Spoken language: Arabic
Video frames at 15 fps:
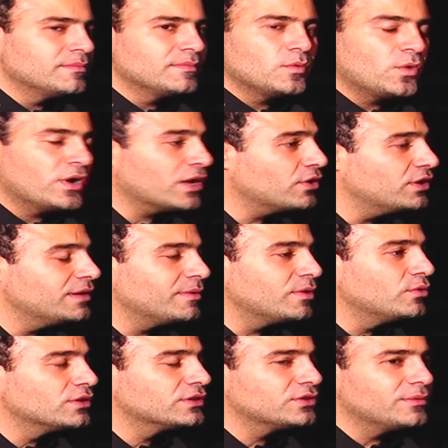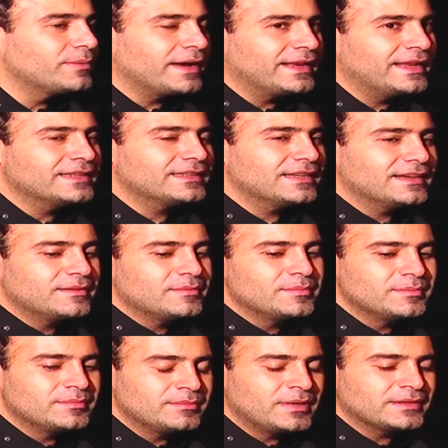وانا كل ما اقول التوبه غنيتها
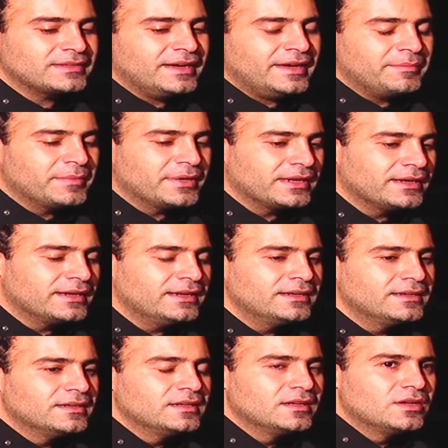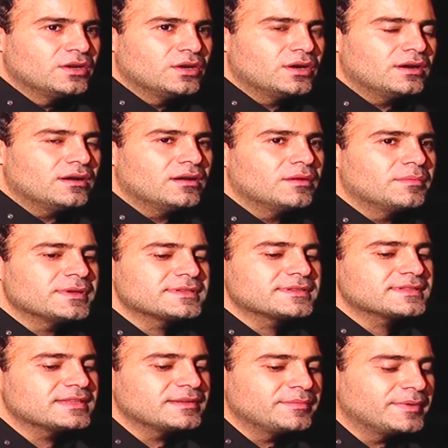مقطعين منها آه،
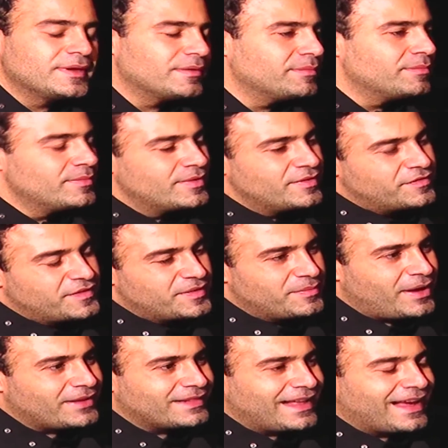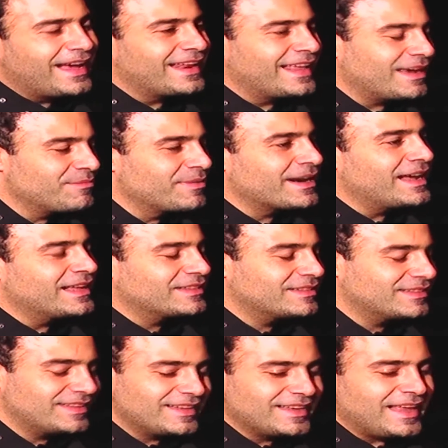بس في بعض الاغاني هيك مرقت
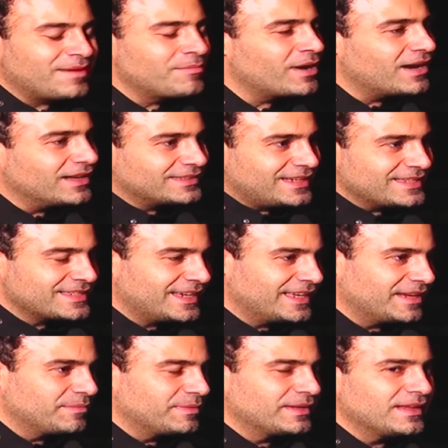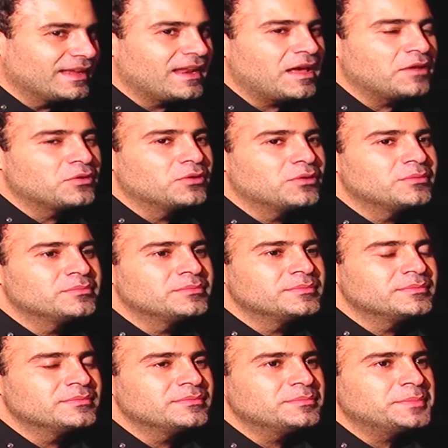يعني مقاطع صغيره منها لانه
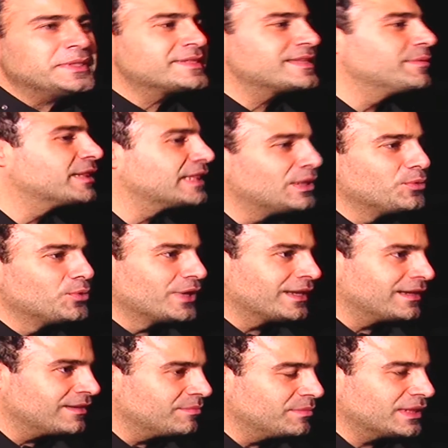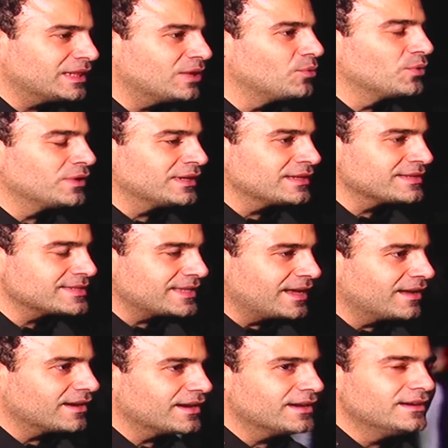بحسها بتلون بتلون
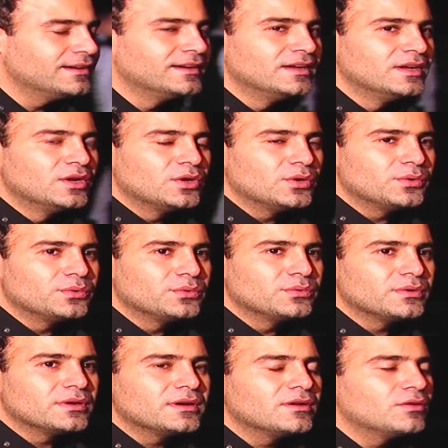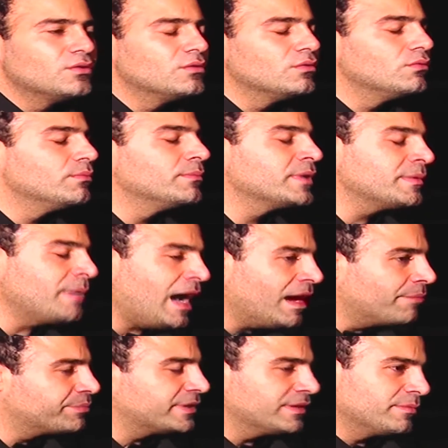السهره ومن
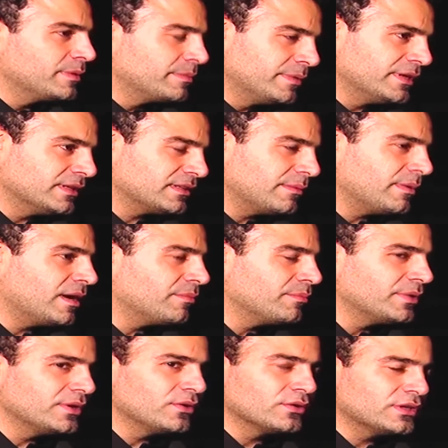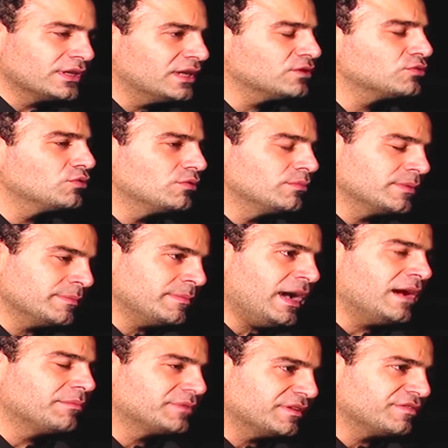محبتي طبعا باغنياته ومن
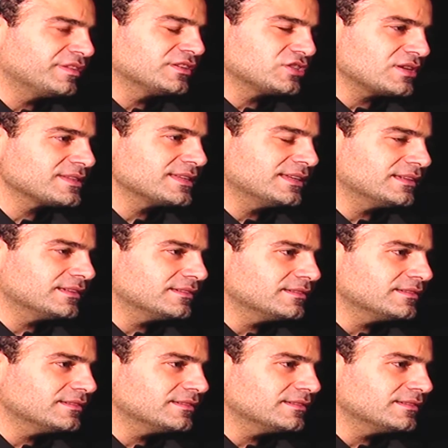محبتي فيه شخصيا